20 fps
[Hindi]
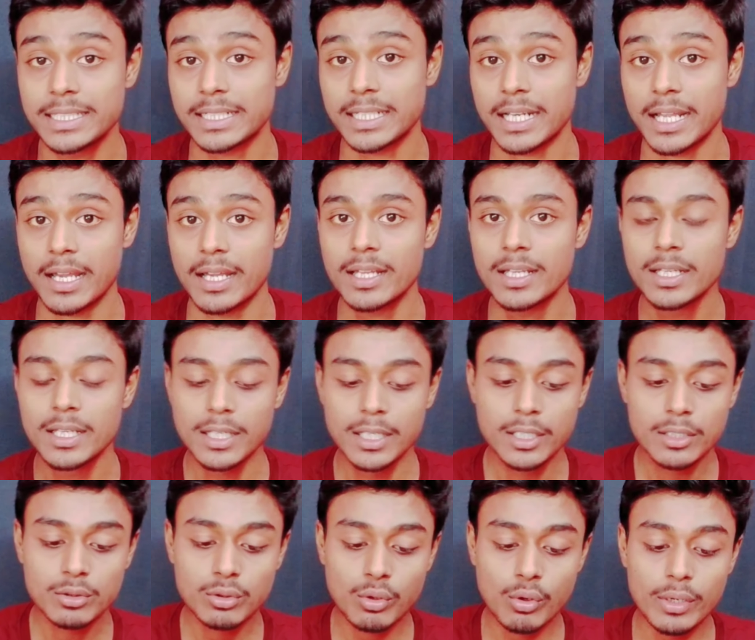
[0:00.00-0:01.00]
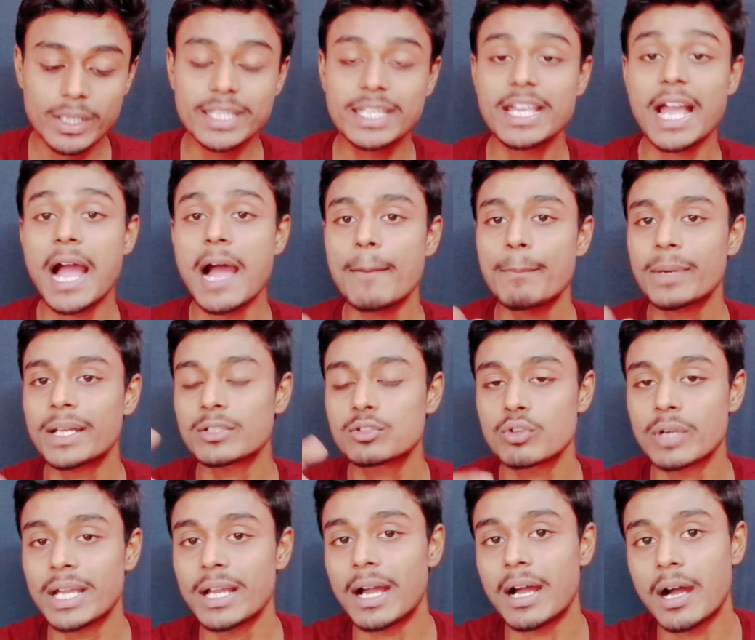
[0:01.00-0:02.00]
दिख रहा है तो यहां पर
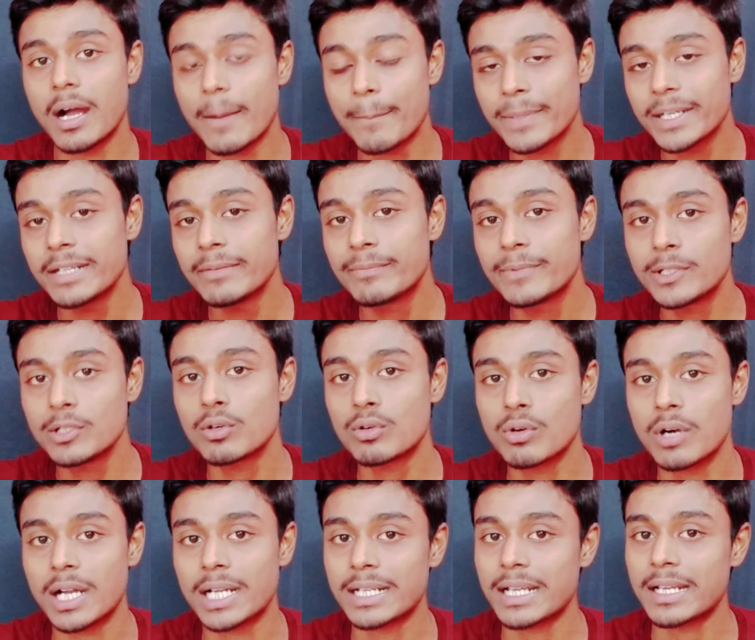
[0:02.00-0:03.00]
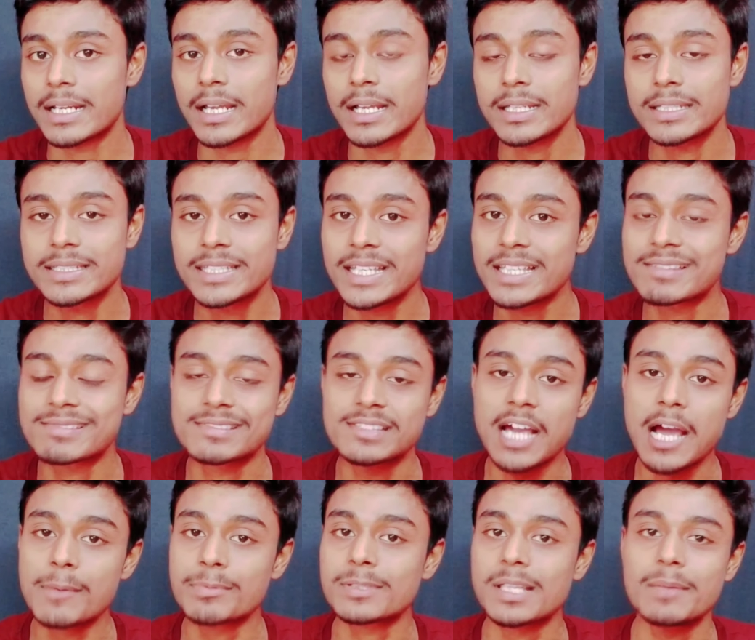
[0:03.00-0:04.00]
जो है अपनी वीडियो को हटाना ये
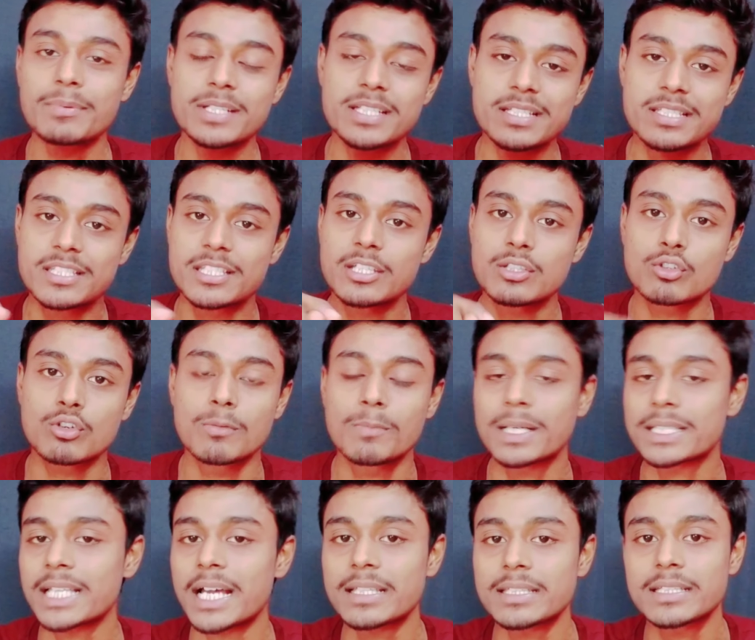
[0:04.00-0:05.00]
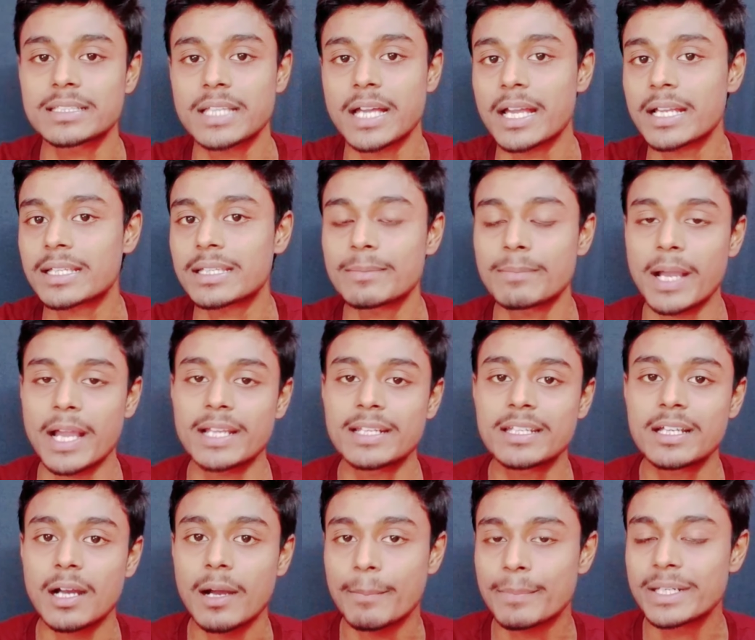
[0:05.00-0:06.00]
साफ साफ इस चीज को बता देता है कि भाई
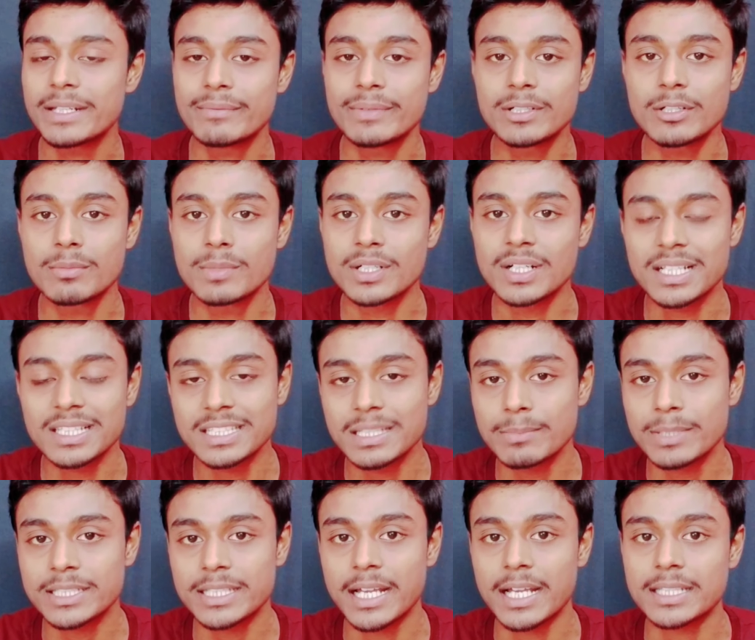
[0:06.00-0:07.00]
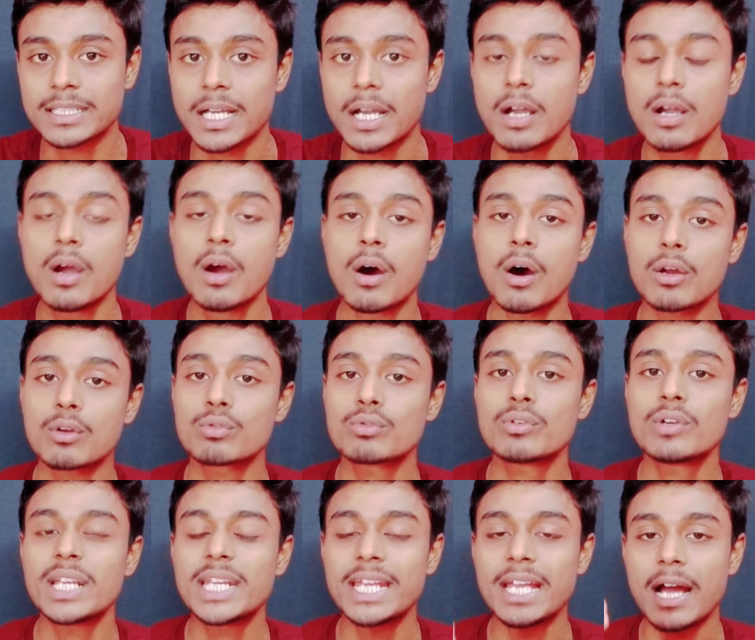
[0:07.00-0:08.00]
ने अपनी वीडियो में गलती बताया था और
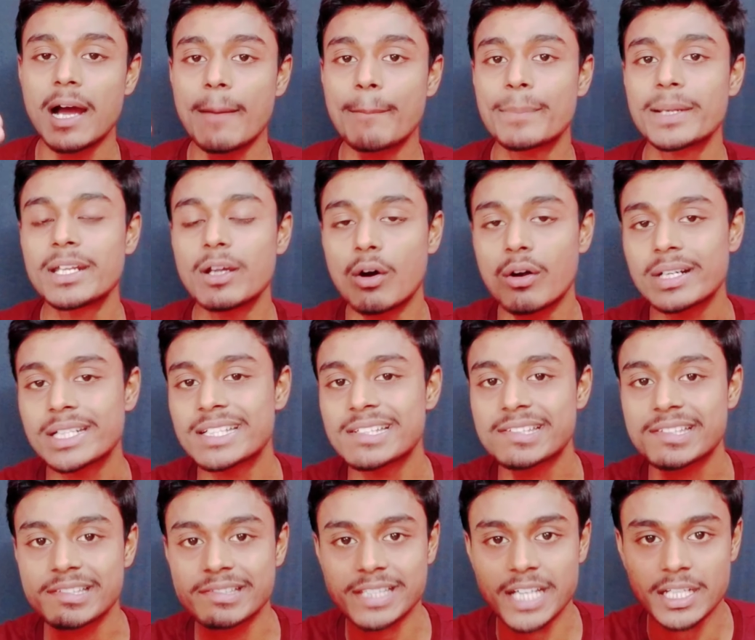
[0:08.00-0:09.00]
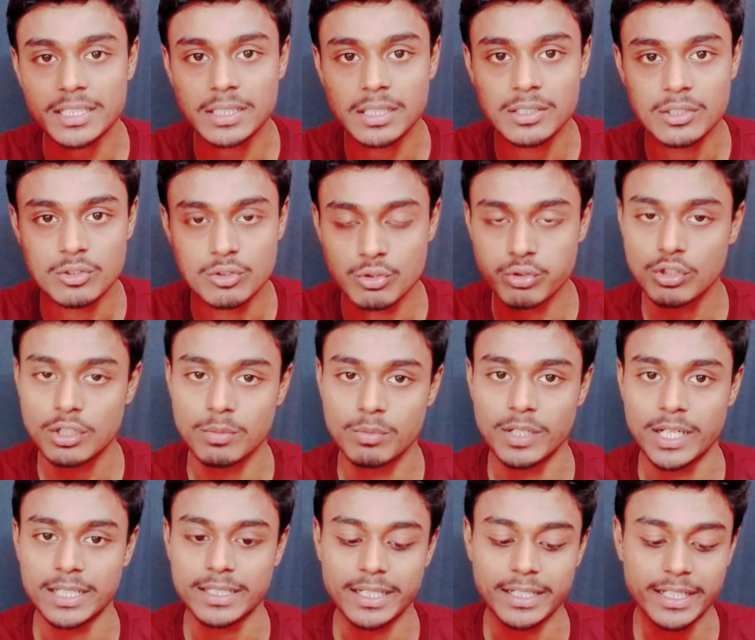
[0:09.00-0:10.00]
उन्होंने अपने ऑडियंस के साथ झूठ
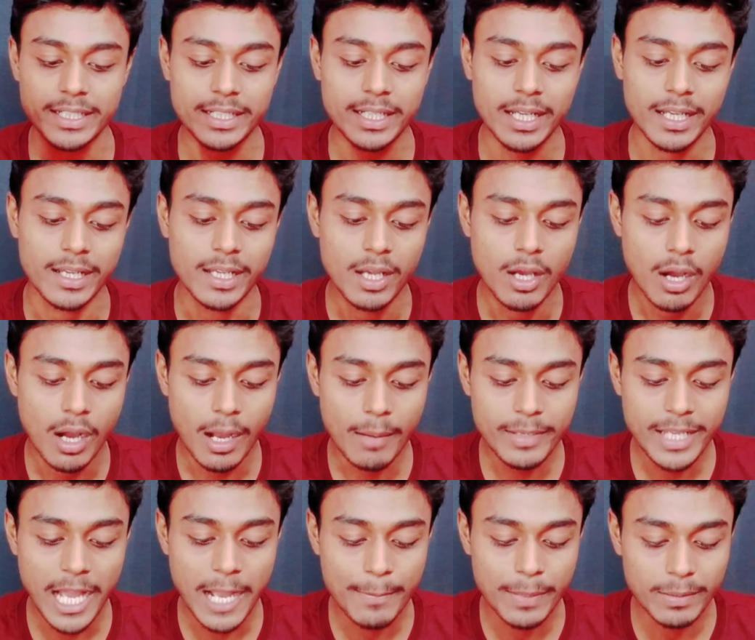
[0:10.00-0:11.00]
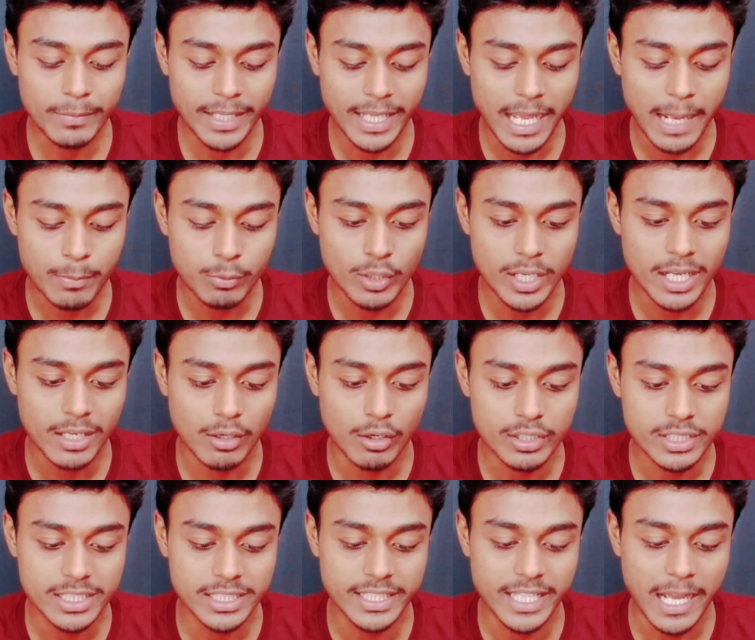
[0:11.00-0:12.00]
बोला था ठीक है अब यहां पर मैं आपको एक
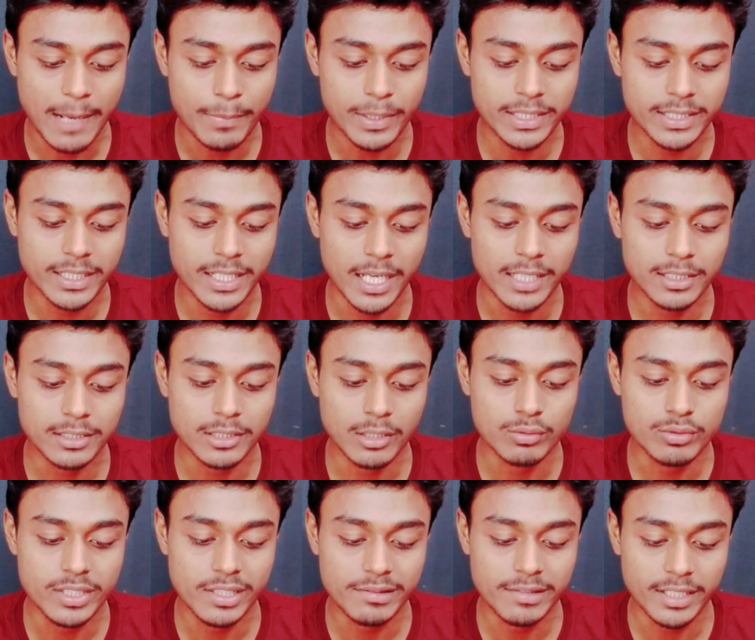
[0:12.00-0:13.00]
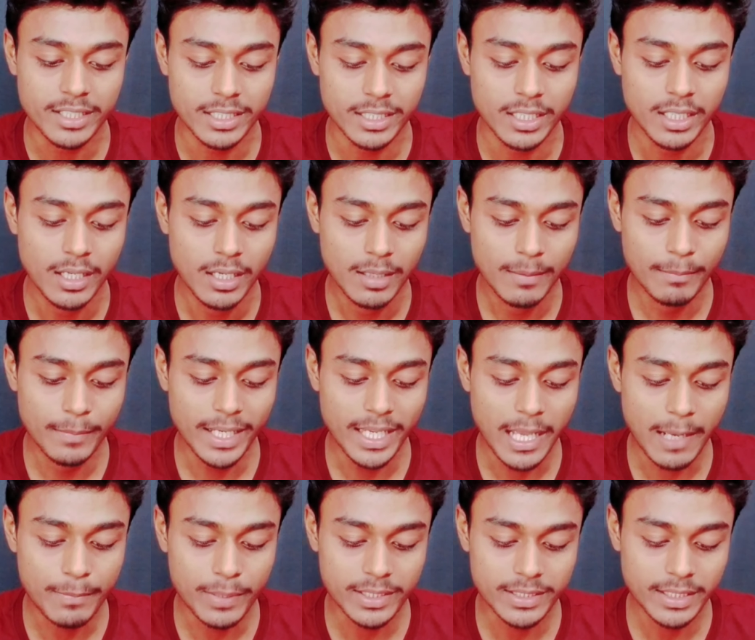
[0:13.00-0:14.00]
और चीज यहां पर दिखा देता हूं जैसे कि मैं
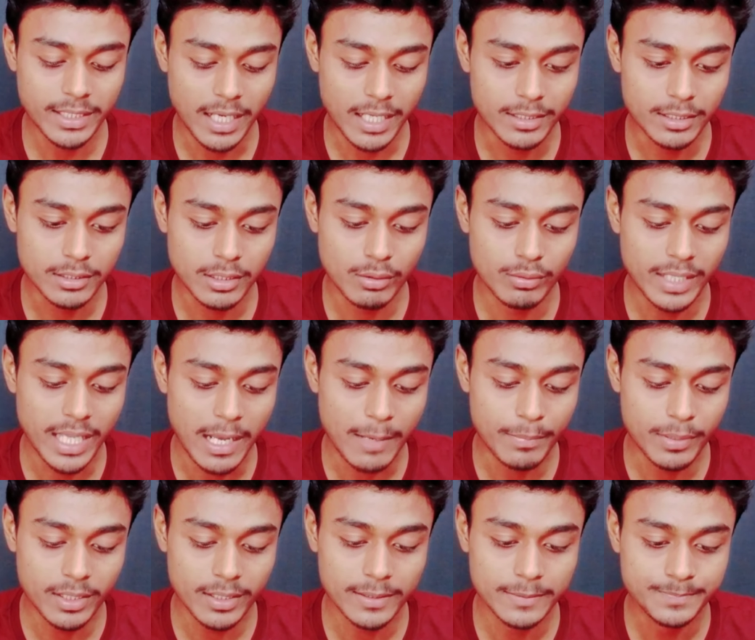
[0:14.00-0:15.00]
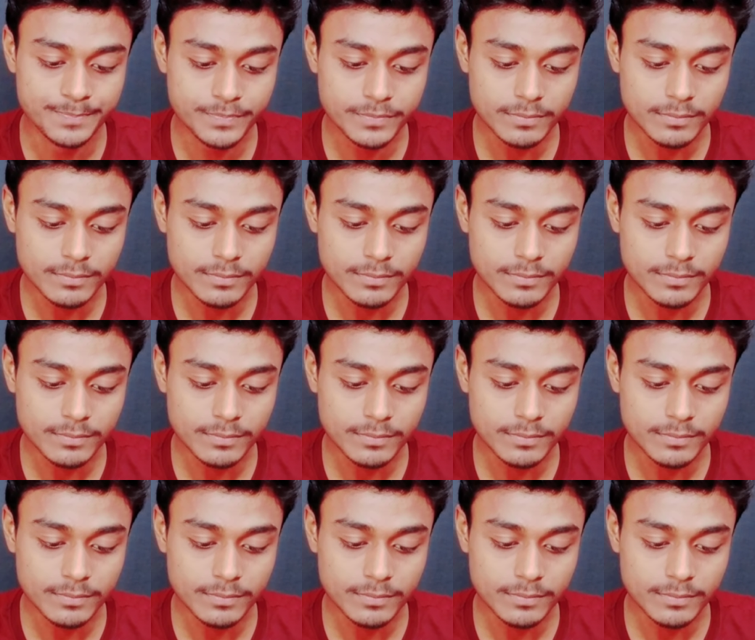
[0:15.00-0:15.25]
यहां पर दिखा देता हूं यहां पर